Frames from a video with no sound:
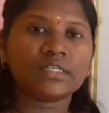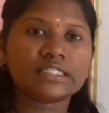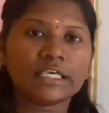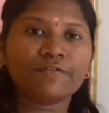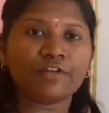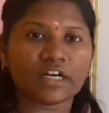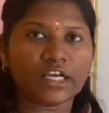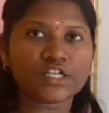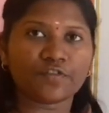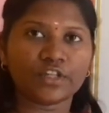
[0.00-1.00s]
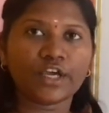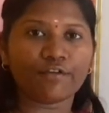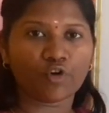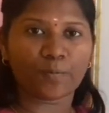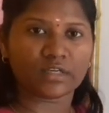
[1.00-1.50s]
சீவ் ரேஞ்ச் வந்து
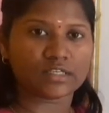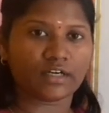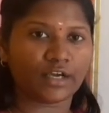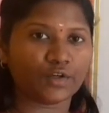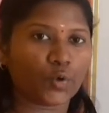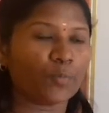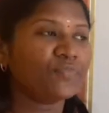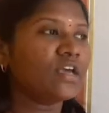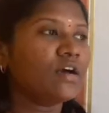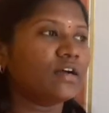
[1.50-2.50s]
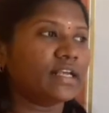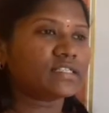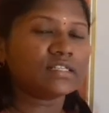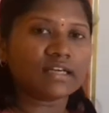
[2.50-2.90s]
எவ்வளோ ப்ரெசென்ட் ஆகிருக்கும் நெக்ஸ்ட்டு